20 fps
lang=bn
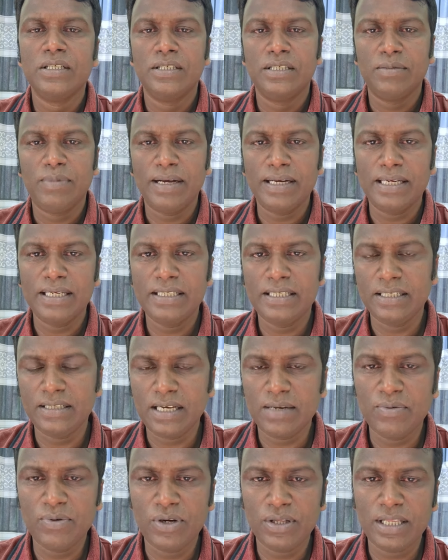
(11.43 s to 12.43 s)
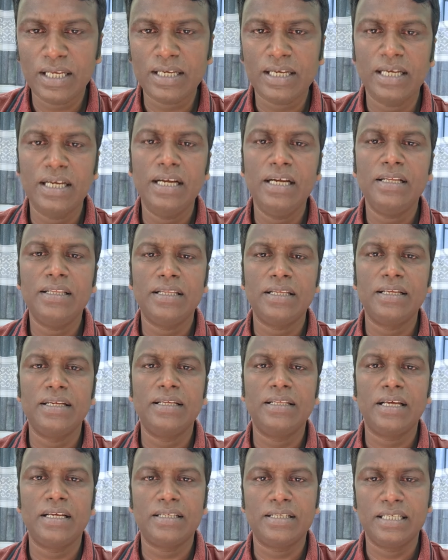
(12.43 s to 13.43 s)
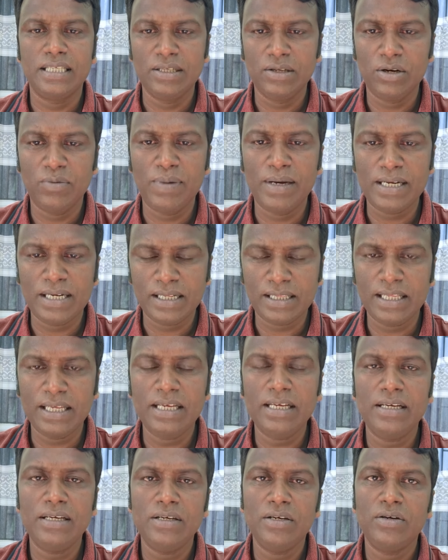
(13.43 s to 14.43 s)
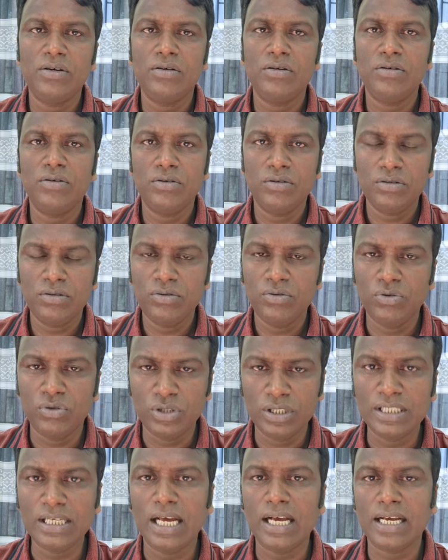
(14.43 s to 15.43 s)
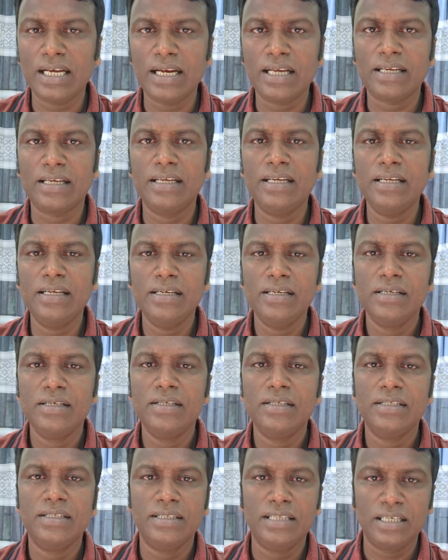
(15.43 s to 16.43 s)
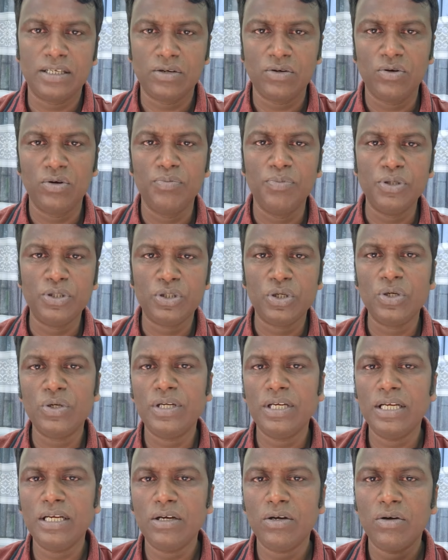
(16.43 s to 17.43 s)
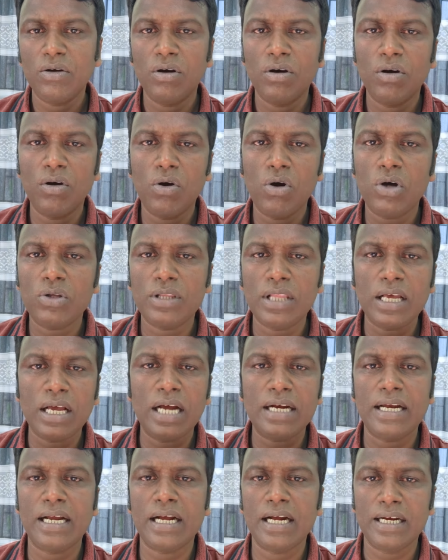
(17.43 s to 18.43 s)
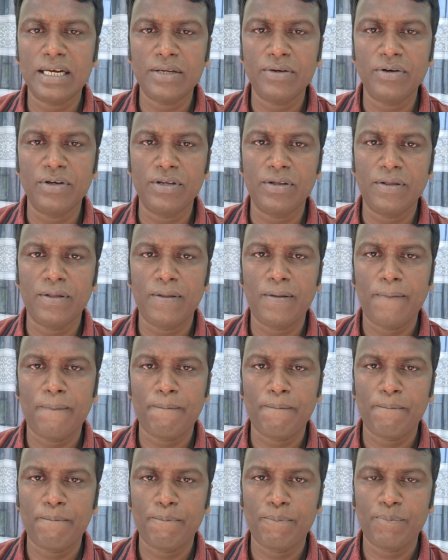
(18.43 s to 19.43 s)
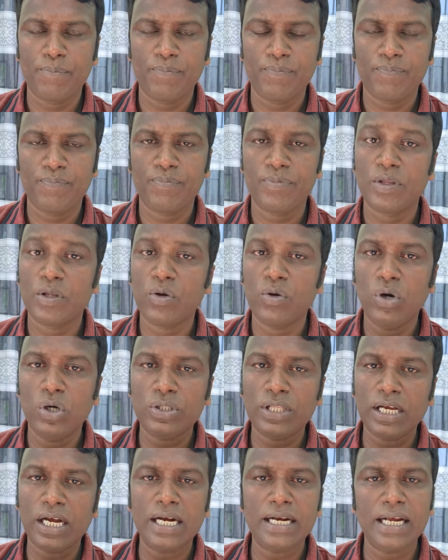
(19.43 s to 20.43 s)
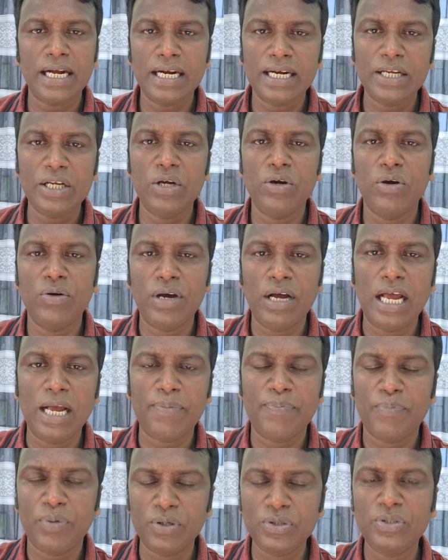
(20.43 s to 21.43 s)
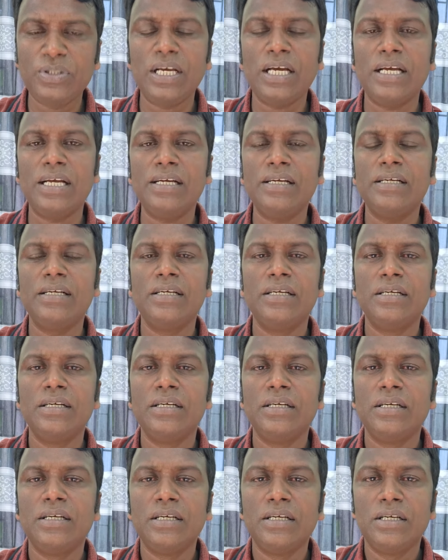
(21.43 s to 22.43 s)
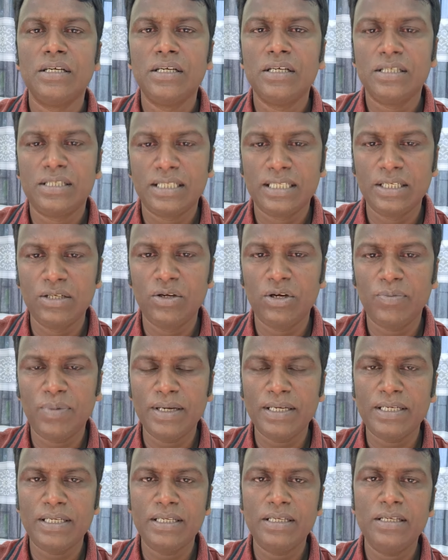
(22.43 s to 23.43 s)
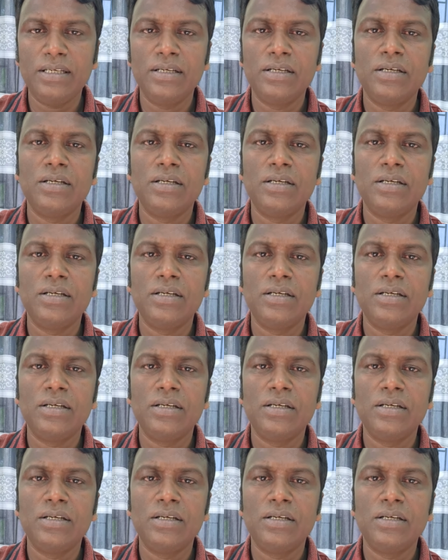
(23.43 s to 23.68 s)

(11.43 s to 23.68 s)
যে ভাইটি সিঙ্গাপুরে থাকে তিনি তার সিনিয়র ভাইয়ের সাথে দুই দিন আগে নাকি যে কোনো বিষয় নিয়ে কথা কাটাকাটি হয় কথা কাটাকাটি এক পর্যায়ে সিনিয়র ভাইটি